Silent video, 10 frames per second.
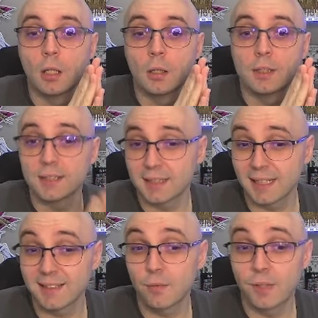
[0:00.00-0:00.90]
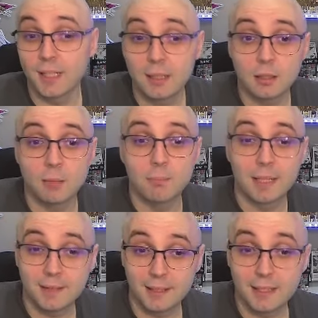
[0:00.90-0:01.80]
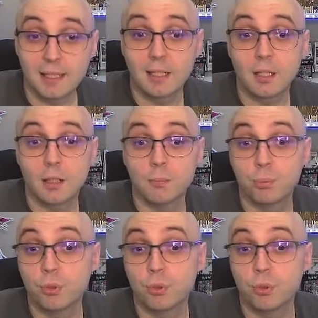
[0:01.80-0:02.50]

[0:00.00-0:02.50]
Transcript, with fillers: Si ces 4 est envoyé comme matériel pour une